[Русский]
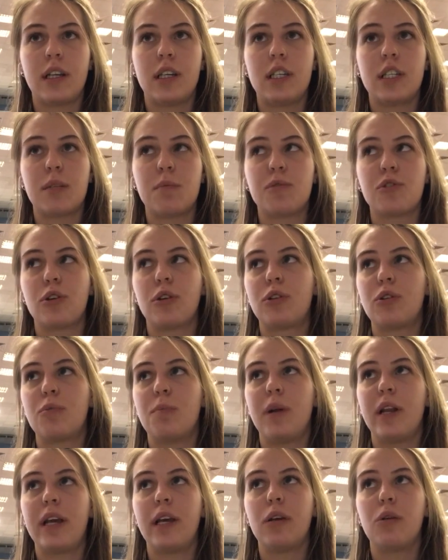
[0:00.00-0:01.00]
и 700
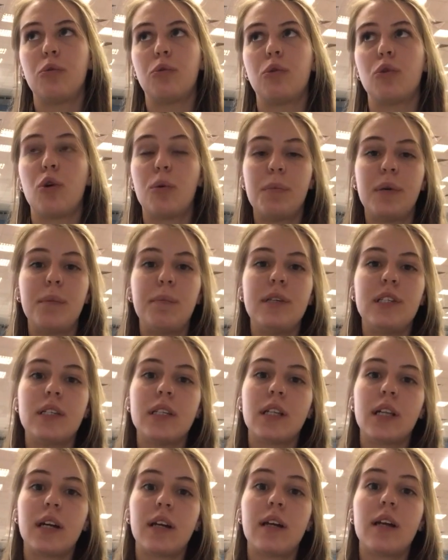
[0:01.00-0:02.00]
рублей у
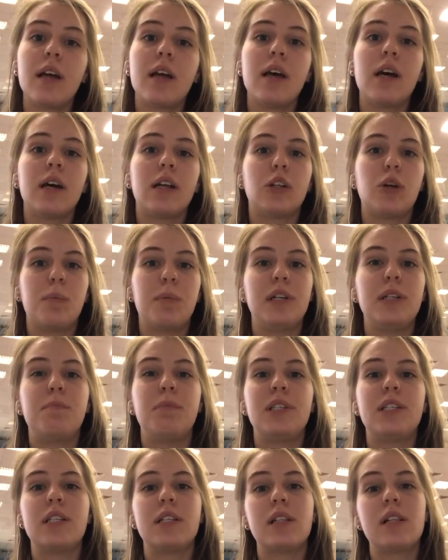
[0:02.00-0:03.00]
топ-репетитора.
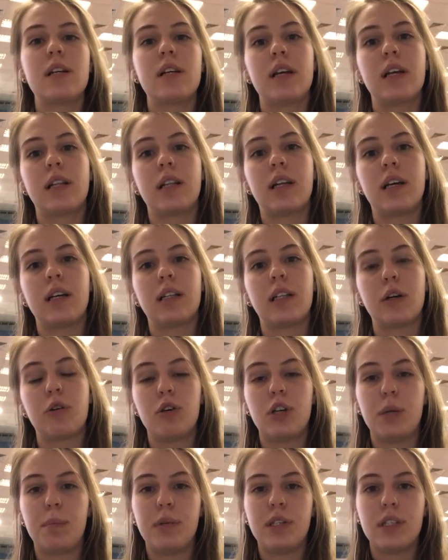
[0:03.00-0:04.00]
Топ-репетитор – это
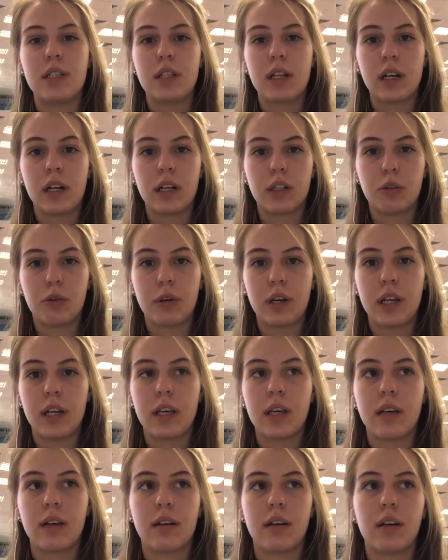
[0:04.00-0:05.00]
такой репетитор, который
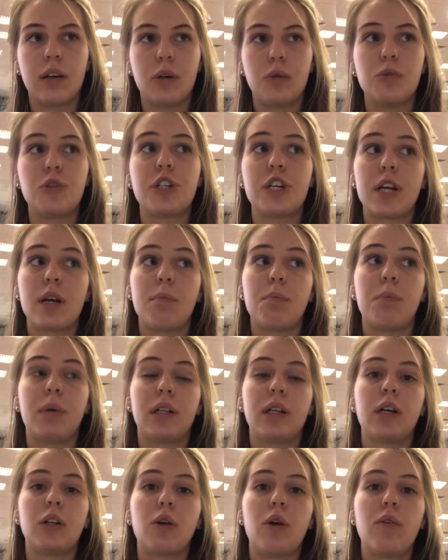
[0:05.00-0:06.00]
э, уже
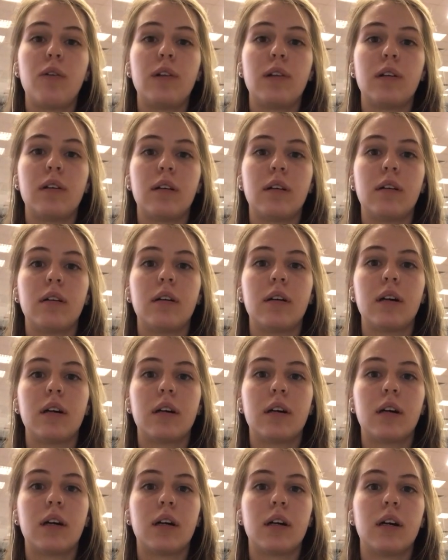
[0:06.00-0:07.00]
подготовил э,
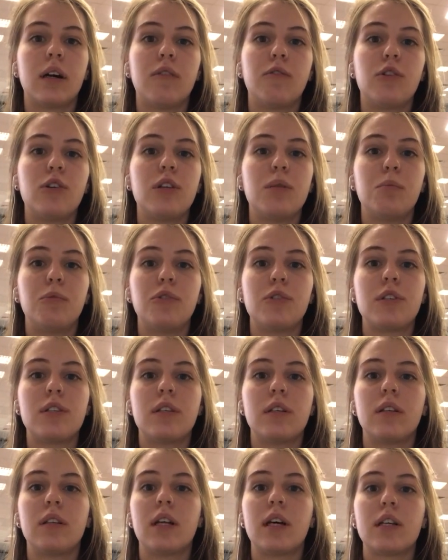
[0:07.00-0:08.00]

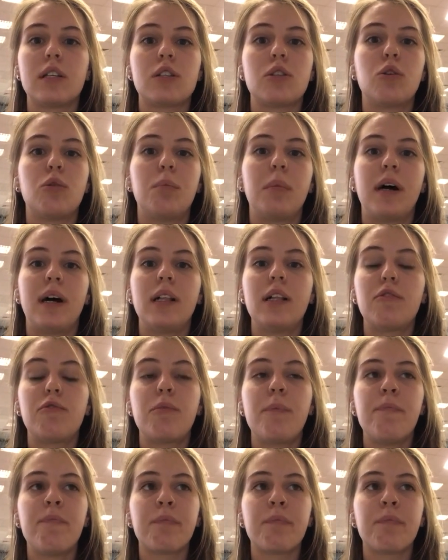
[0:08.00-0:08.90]
кого-нибудь на 100 баллов.